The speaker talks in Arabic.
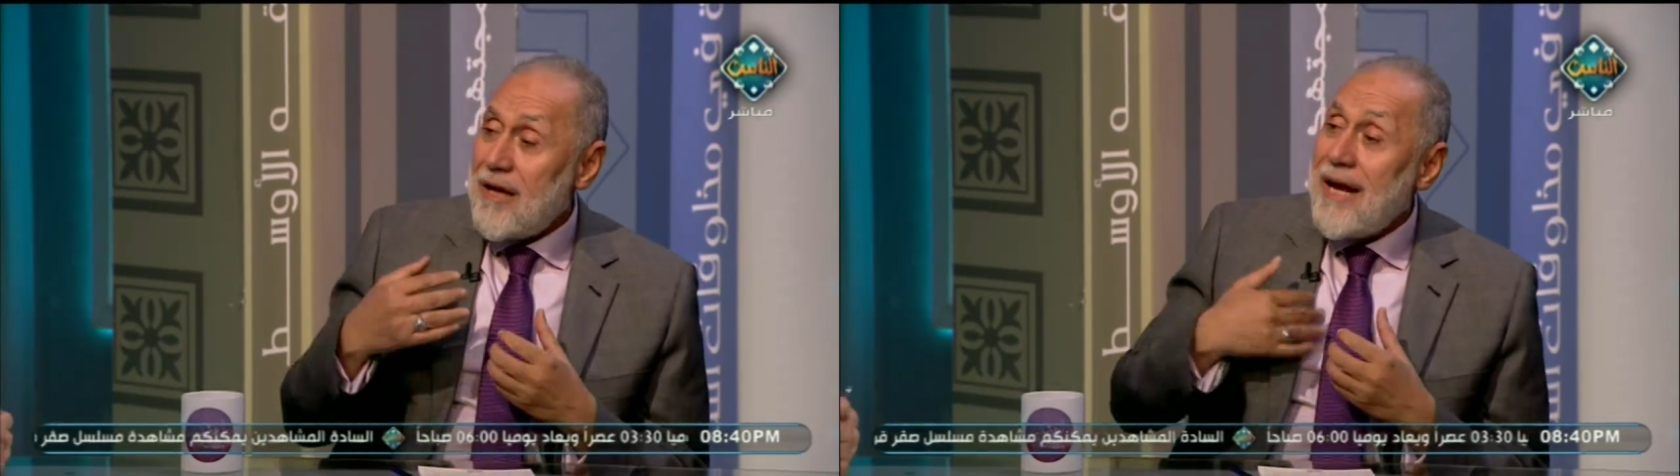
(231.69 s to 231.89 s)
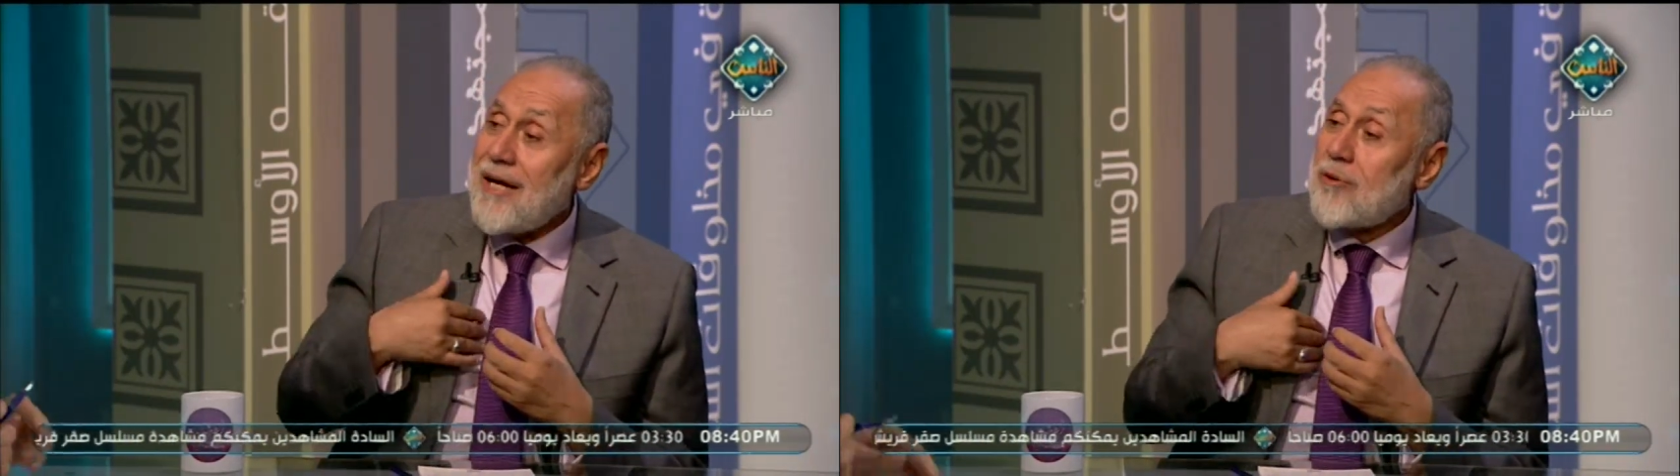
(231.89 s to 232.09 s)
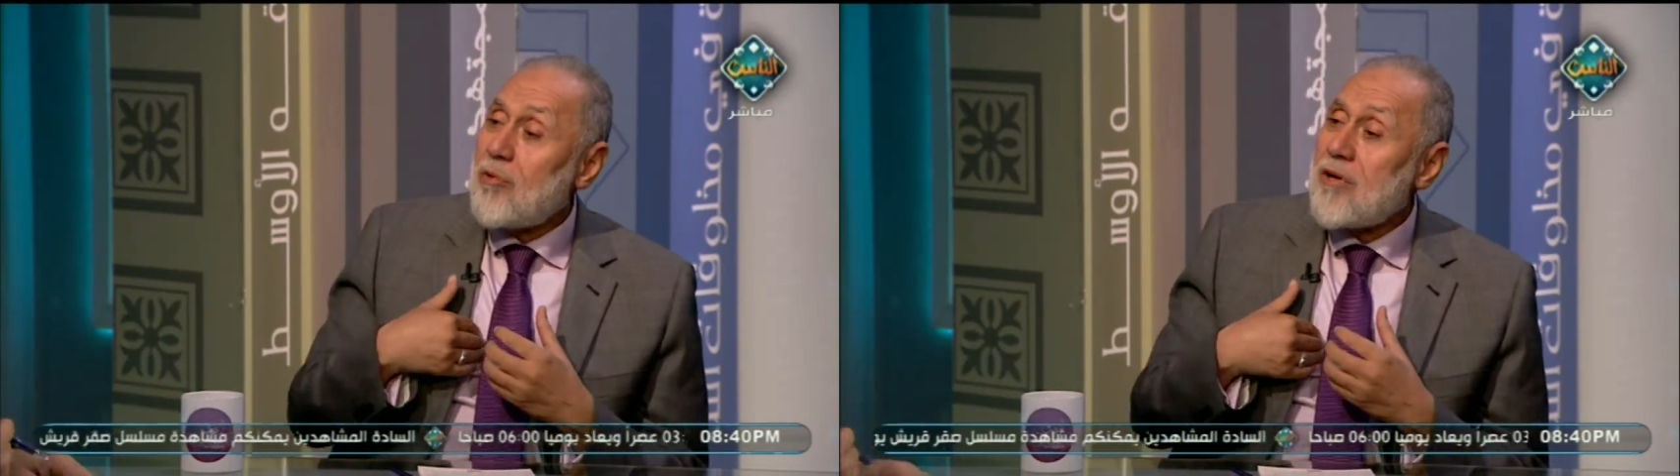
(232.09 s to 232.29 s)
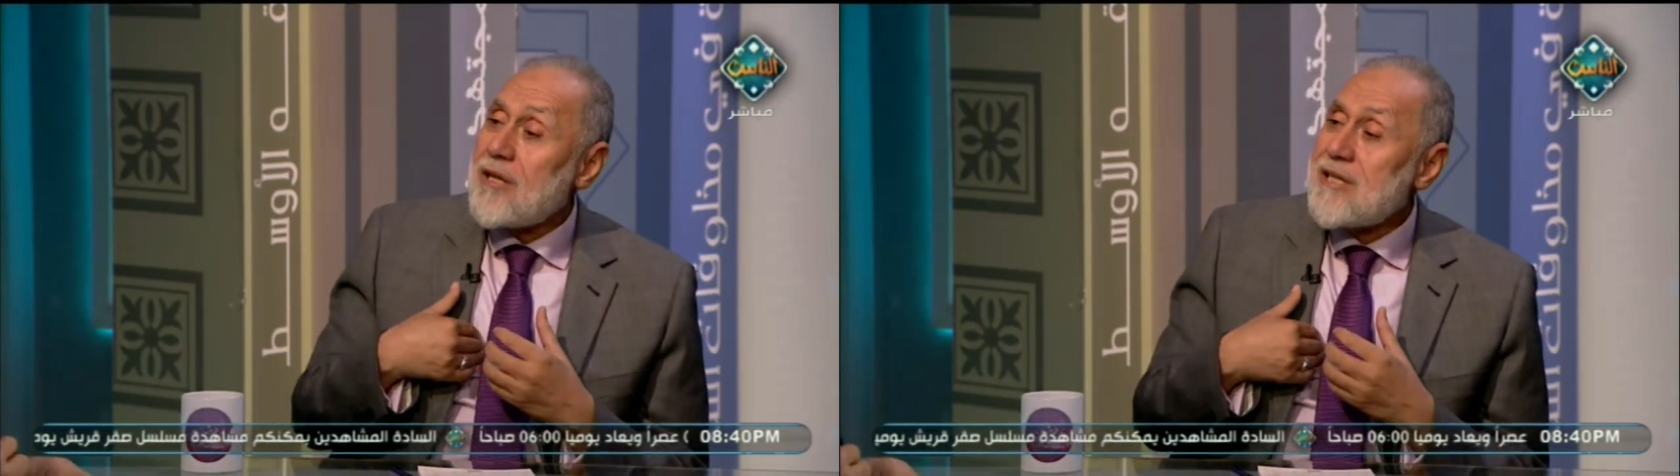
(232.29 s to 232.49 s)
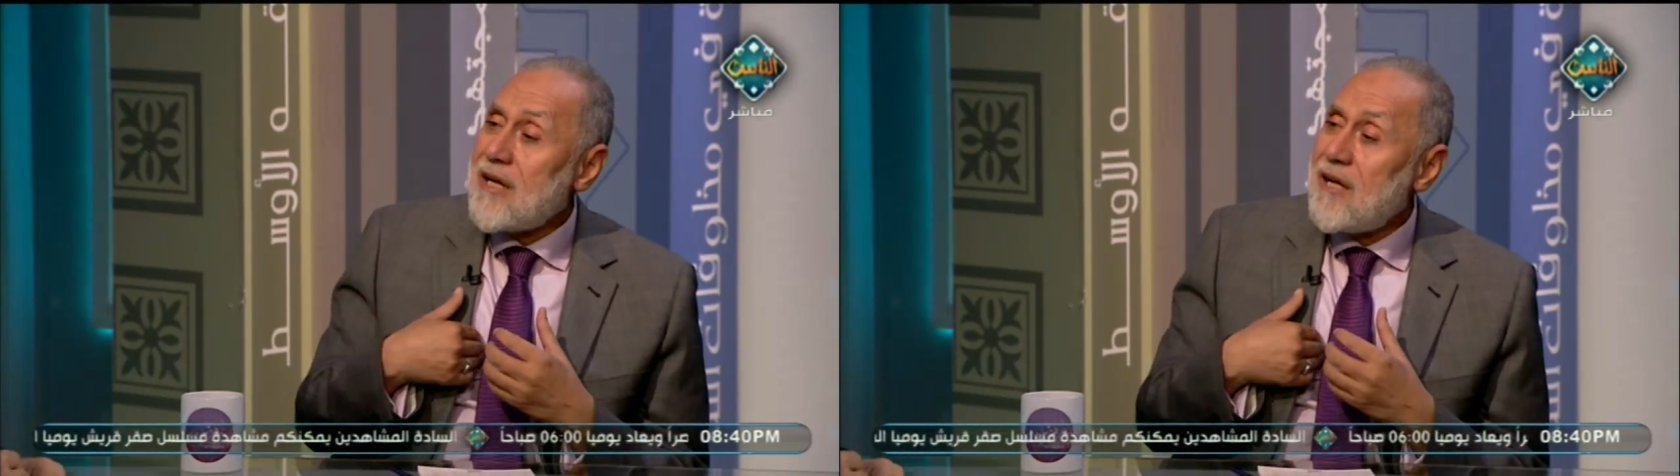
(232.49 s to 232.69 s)
هيئة
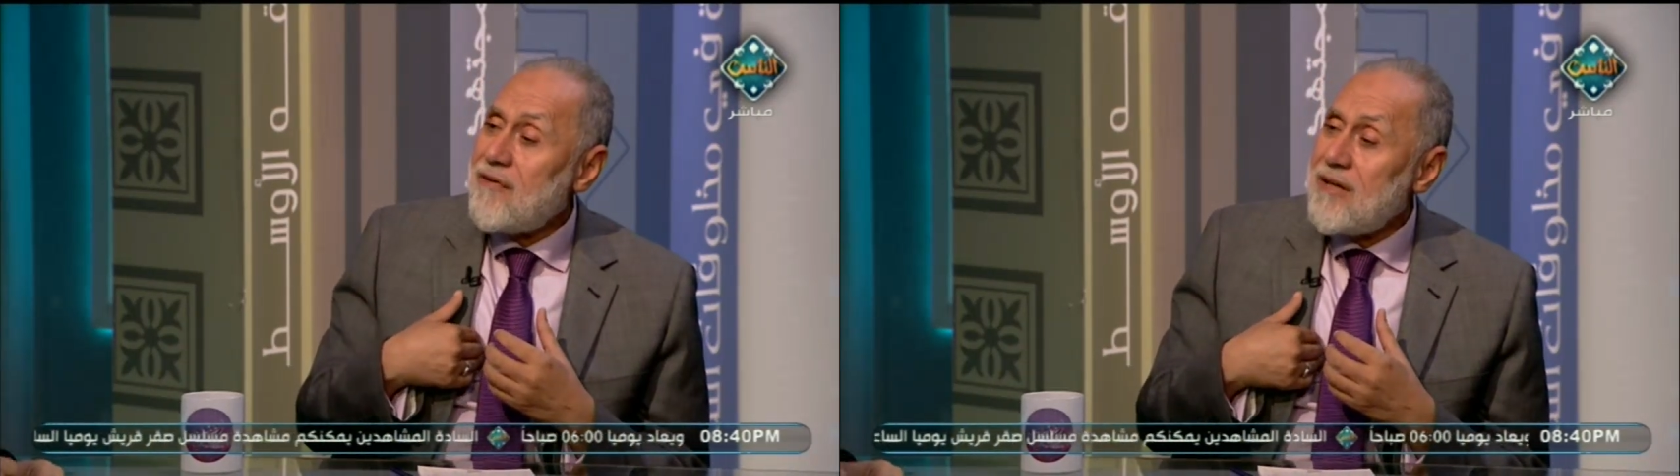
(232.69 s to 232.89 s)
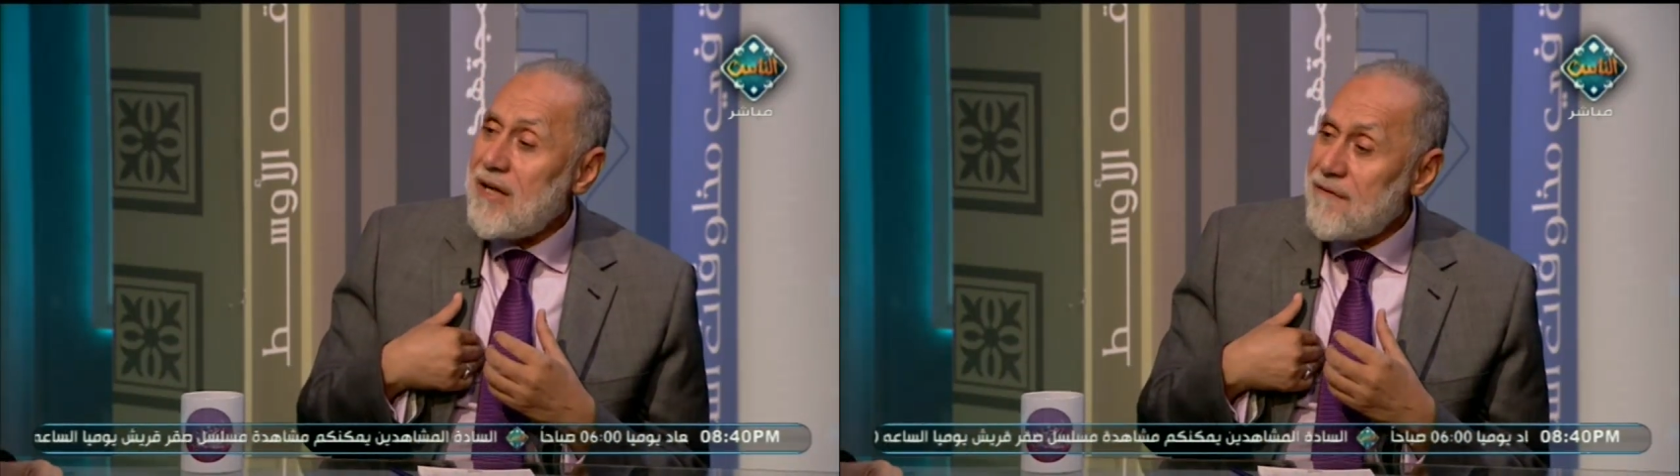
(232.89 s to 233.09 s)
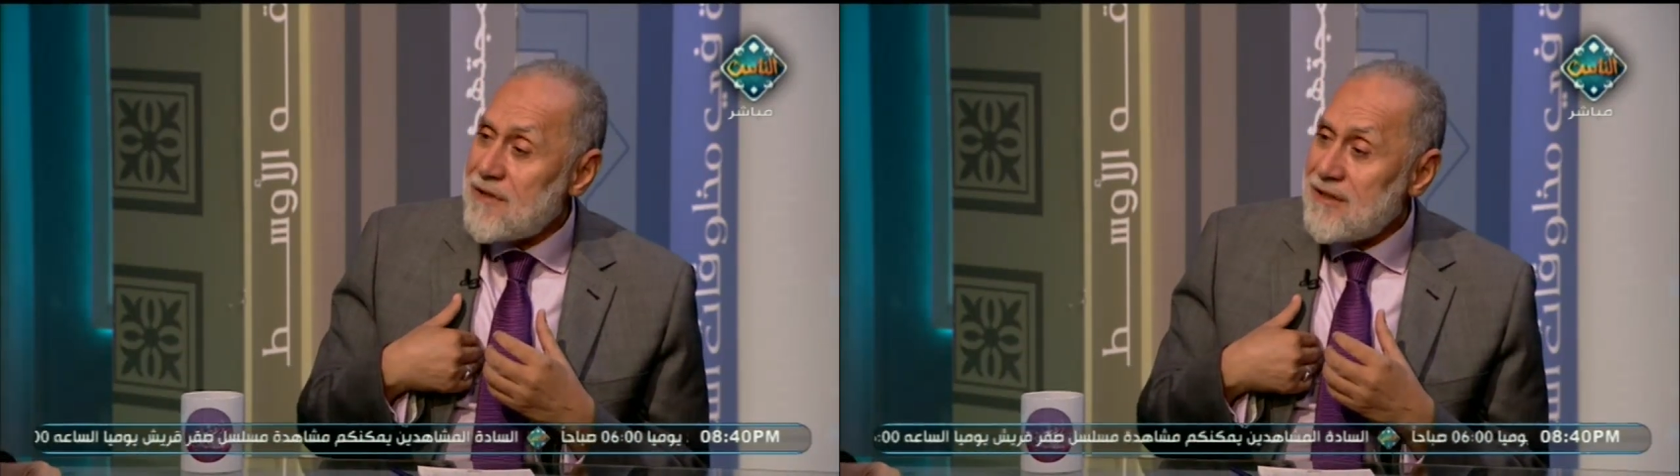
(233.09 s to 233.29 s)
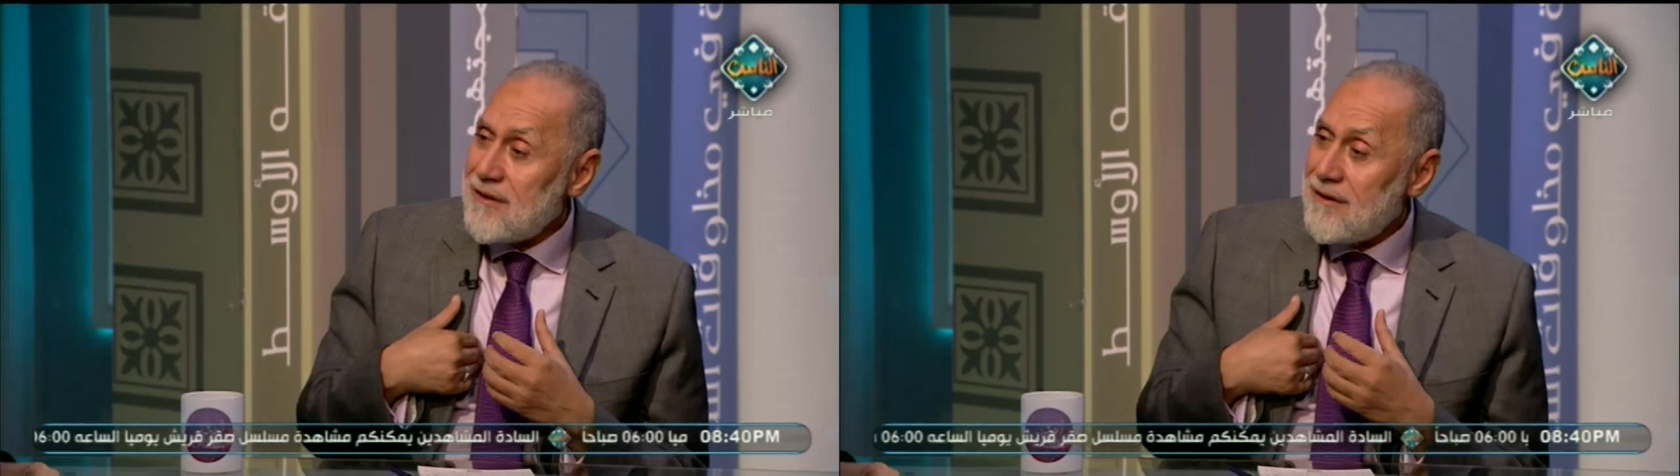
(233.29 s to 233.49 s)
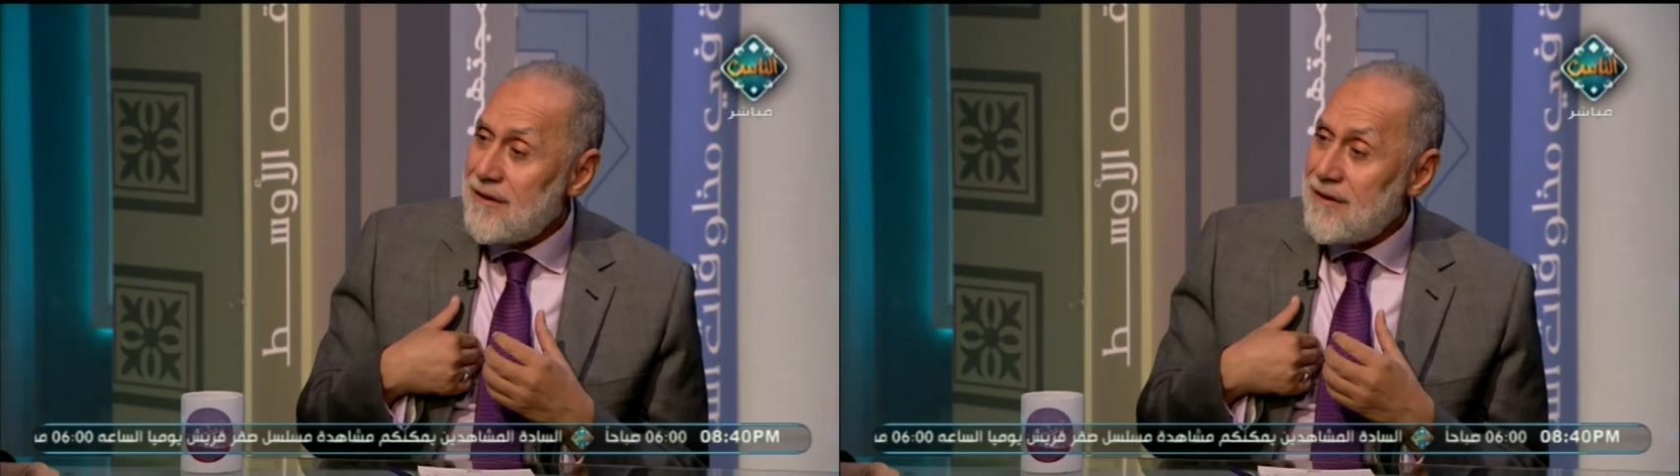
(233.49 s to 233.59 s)
راسخة في النفس